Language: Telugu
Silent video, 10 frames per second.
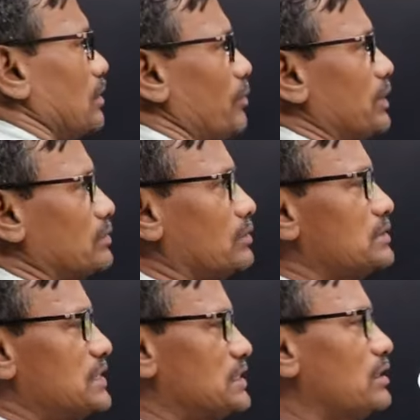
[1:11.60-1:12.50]
దీంట్లో మనకు
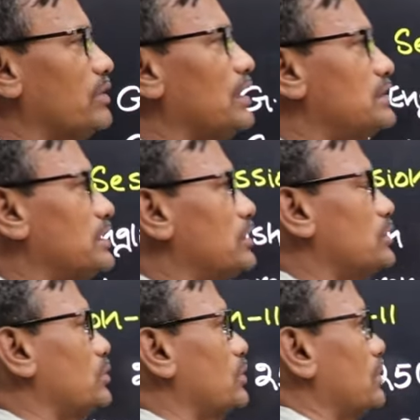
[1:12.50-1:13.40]
సెషన్ వన్ అండ్ సెషన్
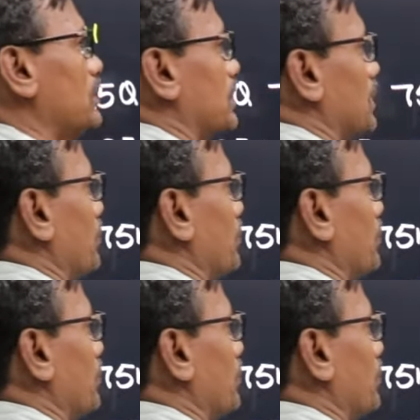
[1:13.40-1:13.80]
టూ ఉంటుంది ఇక